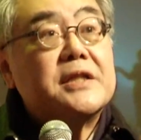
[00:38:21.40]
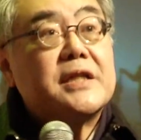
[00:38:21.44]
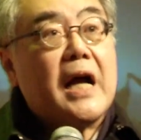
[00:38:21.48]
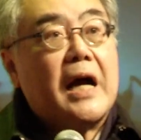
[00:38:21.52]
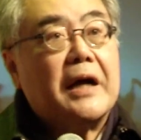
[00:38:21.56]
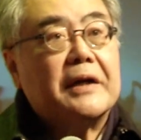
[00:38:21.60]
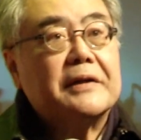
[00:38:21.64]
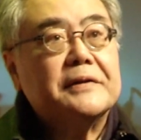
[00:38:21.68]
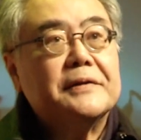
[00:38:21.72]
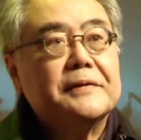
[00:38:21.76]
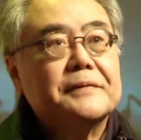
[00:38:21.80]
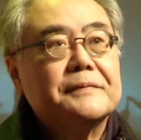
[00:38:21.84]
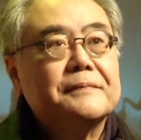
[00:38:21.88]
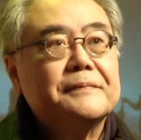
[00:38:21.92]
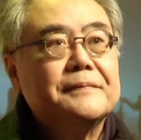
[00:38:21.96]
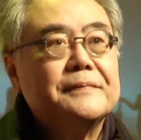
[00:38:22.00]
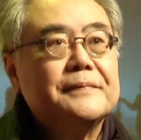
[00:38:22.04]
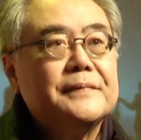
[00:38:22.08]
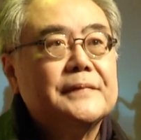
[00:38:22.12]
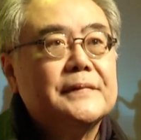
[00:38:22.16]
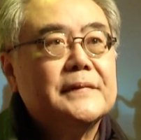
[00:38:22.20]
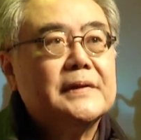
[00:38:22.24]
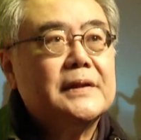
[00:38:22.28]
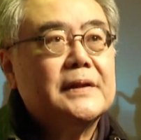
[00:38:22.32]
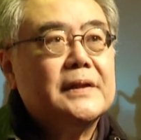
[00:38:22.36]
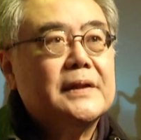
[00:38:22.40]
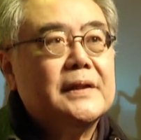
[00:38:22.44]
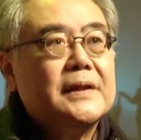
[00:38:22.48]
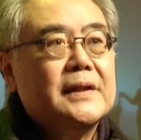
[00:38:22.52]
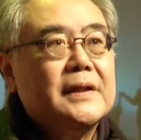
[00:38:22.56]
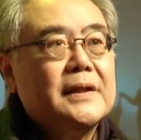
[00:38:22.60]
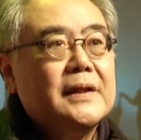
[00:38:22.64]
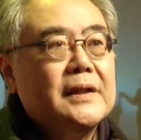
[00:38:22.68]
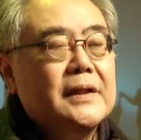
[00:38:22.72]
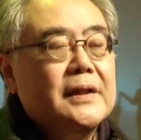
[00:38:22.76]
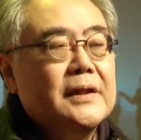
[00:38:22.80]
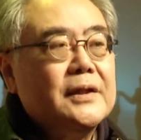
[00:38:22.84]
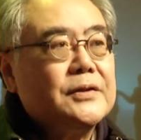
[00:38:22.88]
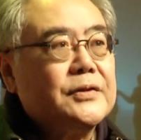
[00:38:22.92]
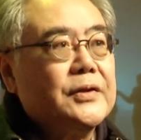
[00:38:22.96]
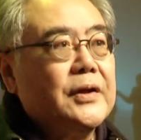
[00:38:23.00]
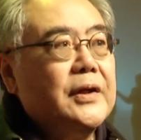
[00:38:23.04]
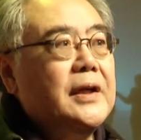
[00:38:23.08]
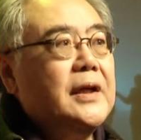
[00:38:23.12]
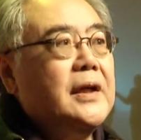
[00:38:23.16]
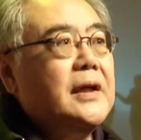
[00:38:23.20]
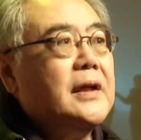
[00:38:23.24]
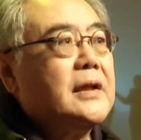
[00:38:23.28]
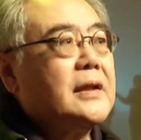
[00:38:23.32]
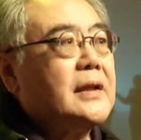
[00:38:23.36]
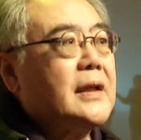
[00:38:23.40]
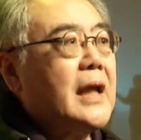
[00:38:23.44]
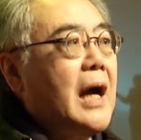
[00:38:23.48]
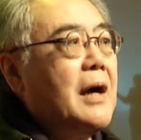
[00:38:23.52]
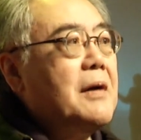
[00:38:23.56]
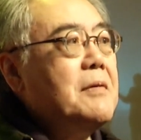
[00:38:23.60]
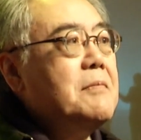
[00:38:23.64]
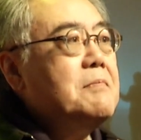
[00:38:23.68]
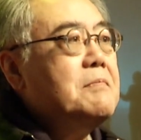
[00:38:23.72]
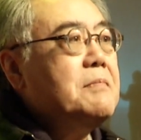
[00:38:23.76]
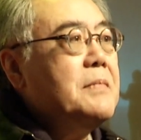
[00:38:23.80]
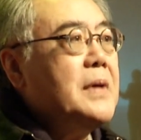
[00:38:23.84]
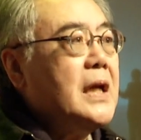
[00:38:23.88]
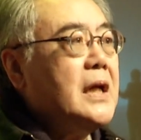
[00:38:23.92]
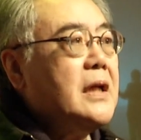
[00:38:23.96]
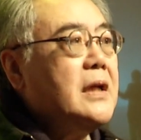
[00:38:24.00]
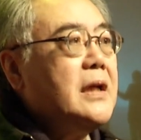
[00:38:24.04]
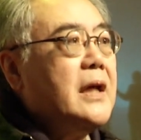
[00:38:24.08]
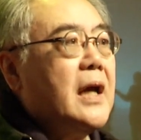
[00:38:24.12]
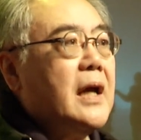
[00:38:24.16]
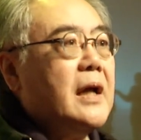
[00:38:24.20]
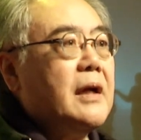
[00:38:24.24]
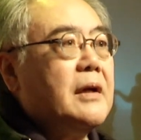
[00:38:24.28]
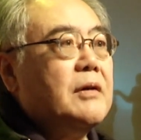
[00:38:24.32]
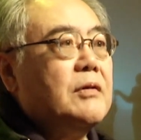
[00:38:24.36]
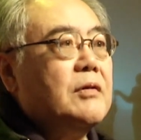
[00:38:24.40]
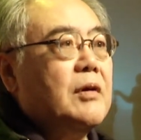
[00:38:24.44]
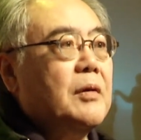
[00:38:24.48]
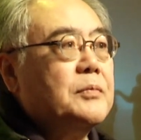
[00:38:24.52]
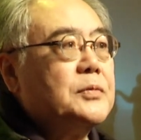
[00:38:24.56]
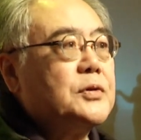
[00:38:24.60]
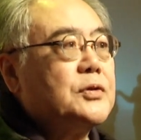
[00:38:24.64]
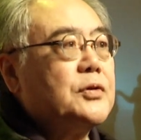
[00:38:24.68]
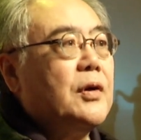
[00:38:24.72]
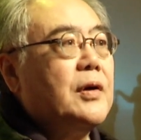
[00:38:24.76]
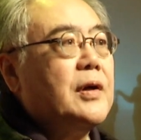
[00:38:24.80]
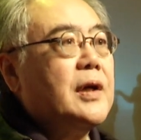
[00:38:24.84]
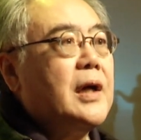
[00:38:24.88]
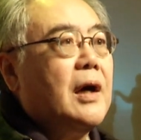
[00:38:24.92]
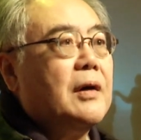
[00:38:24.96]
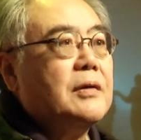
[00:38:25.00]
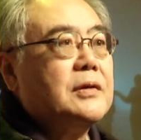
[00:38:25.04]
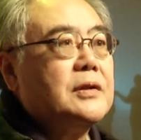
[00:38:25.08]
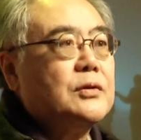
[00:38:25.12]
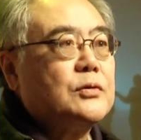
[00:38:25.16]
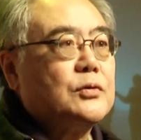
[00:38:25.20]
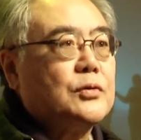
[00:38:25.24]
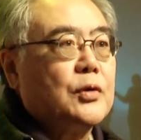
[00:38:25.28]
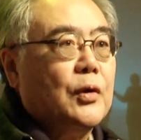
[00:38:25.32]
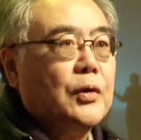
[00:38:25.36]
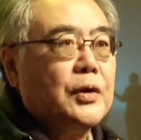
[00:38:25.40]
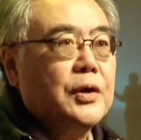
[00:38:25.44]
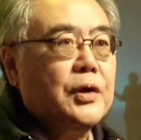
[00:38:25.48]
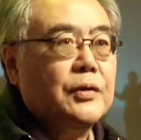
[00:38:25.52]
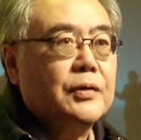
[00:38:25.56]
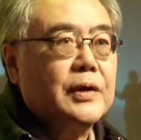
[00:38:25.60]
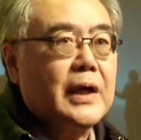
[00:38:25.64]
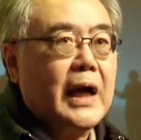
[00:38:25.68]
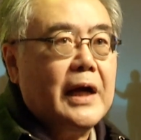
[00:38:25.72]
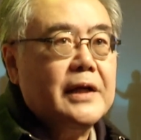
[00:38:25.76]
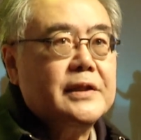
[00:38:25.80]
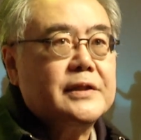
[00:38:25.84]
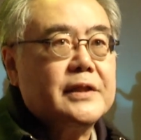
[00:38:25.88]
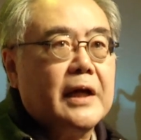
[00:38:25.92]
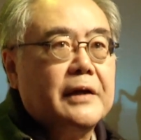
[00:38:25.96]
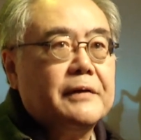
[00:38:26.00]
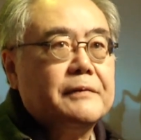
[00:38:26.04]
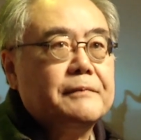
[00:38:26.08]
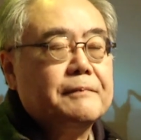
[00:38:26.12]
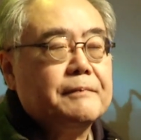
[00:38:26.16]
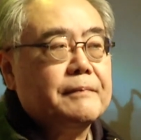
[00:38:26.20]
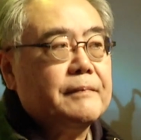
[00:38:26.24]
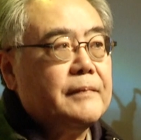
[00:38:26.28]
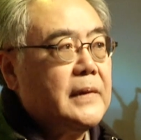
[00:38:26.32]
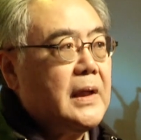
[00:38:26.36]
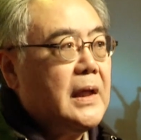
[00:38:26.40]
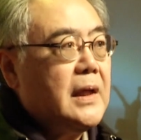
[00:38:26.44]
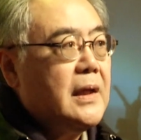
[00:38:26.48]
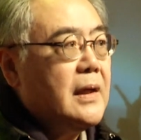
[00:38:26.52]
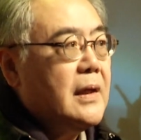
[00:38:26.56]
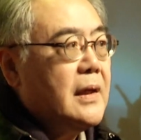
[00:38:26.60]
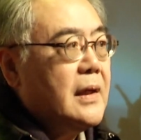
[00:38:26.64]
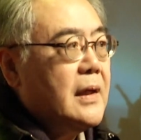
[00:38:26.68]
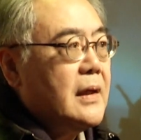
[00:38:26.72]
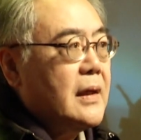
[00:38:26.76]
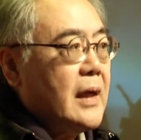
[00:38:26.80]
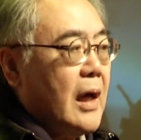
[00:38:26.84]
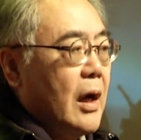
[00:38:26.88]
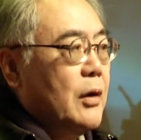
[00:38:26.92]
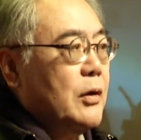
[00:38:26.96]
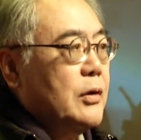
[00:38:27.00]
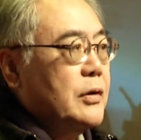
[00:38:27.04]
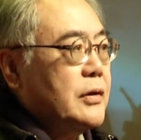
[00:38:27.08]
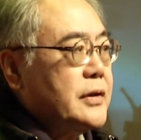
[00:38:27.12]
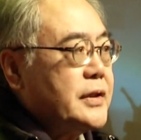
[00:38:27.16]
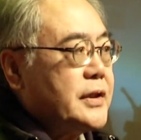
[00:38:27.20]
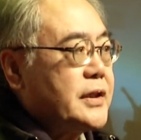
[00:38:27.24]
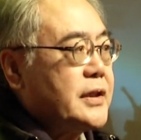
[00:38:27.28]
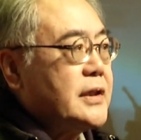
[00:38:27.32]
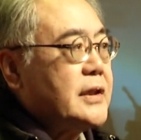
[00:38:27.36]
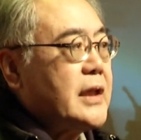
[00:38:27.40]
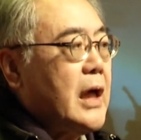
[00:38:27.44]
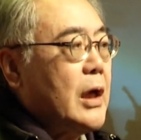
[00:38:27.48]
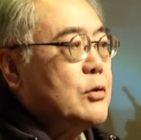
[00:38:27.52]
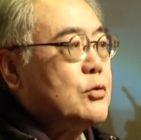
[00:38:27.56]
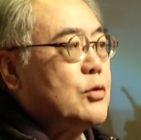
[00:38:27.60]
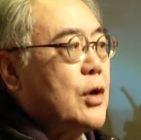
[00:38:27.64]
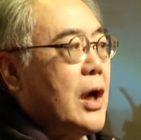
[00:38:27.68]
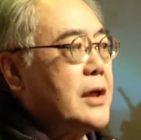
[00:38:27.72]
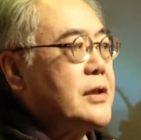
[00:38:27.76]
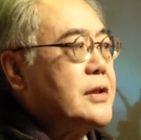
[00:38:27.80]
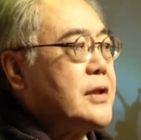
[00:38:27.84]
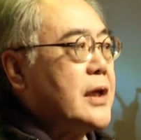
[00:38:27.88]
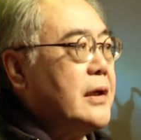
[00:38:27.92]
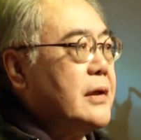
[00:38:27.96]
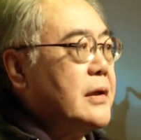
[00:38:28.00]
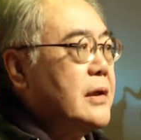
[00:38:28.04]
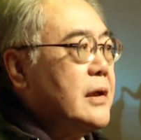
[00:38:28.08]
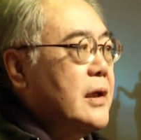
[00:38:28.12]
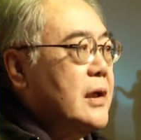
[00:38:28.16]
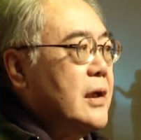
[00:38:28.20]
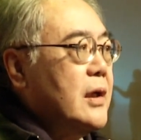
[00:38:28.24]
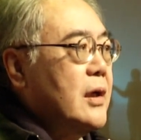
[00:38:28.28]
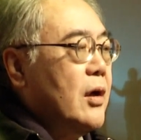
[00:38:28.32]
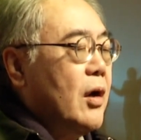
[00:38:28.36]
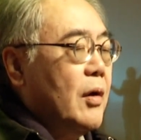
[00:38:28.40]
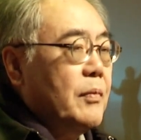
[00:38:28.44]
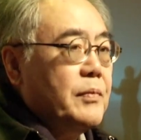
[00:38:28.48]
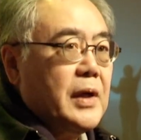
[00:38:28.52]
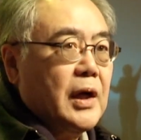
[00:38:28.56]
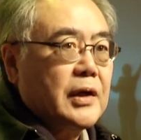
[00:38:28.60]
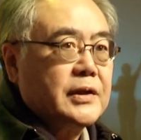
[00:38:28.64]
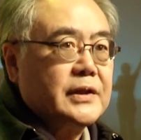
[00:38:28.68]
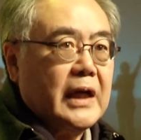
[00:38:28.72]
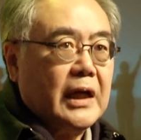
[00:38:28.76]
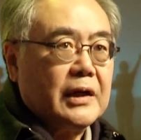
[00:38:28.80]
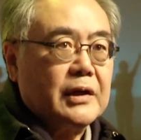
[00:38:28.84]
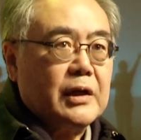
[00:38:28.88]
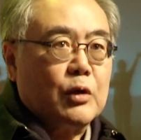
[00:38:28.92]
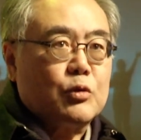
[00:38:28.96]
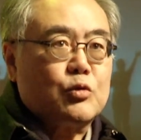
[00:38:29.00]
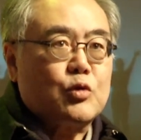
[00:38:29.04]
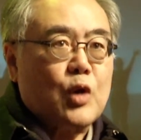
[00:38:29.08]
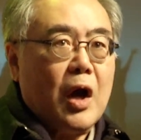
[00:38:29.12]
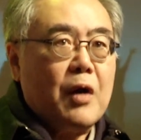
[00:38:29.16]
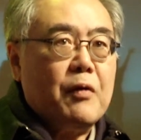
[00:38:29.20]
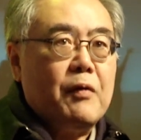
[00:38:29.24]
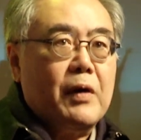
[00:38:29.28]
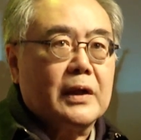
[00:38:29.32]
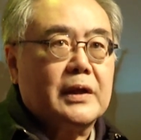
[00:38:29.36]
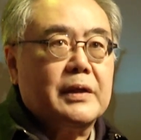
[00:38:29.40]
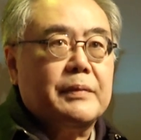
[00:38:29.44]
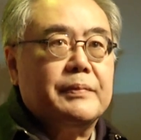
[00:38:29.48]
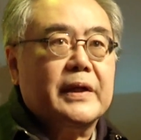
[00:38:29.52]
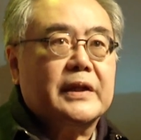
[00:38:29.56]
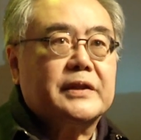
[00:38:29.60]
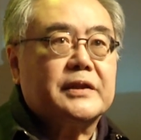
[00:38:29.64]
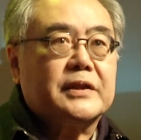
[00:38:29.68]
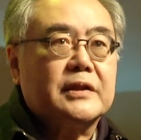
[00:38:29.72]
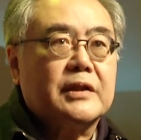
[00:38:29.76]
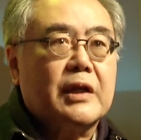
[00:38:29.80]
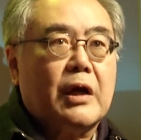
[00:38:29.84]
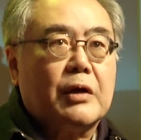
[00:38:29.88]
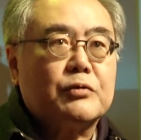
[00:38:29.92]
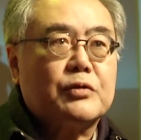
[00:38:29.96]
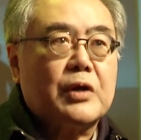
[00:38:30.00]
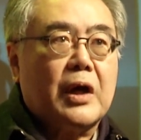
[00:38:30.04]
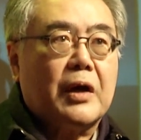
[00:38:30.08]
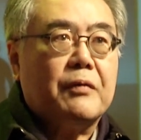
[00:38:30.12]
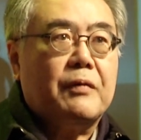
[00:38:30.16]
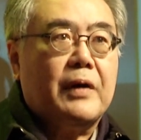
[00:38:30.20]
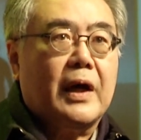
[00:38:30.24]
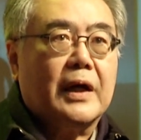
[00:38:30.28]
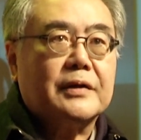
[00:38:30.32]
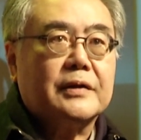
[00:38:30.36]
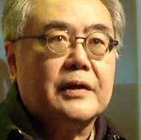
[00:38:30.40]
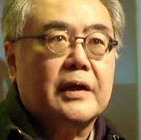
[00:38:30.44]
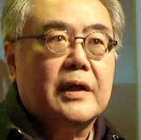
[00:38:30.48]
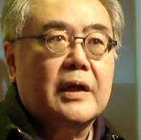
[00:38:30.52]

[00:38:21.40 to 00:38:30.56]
长。所以，当明年我们说要左右开展，然后世代传承，我们要讲到转化，特别职场转化。